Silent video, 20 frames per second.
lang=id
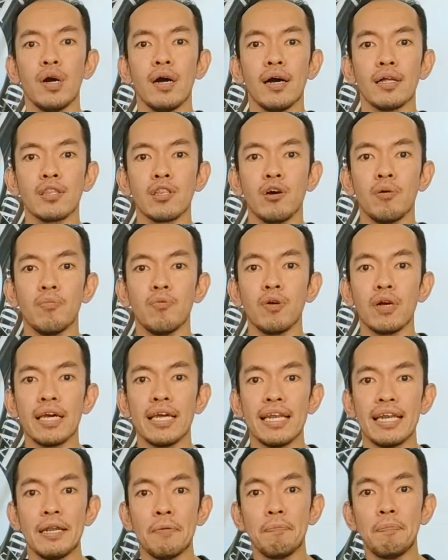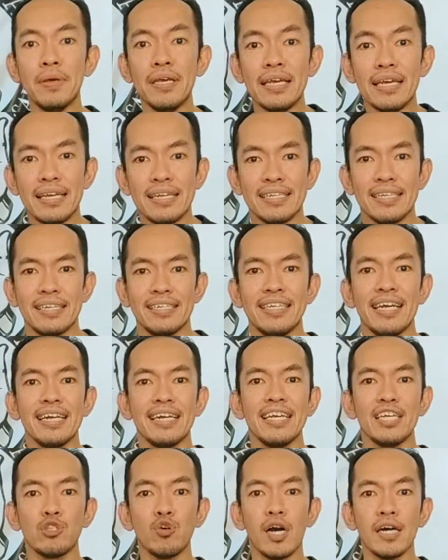atau mungkin lebih. Jadi yang
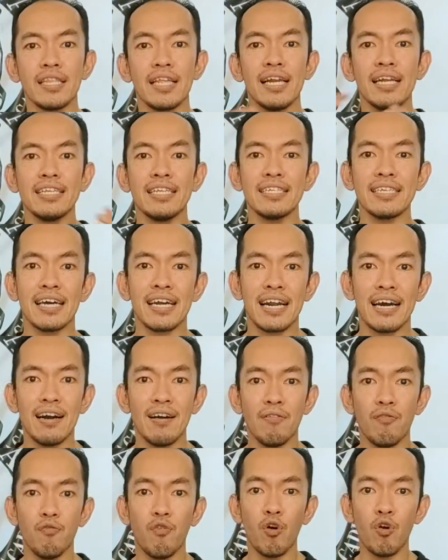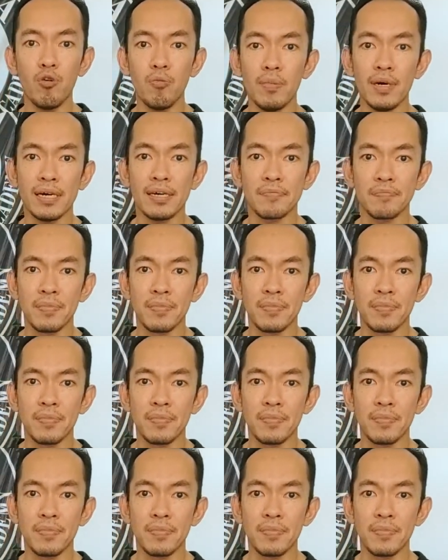dihitung adalah secara volume.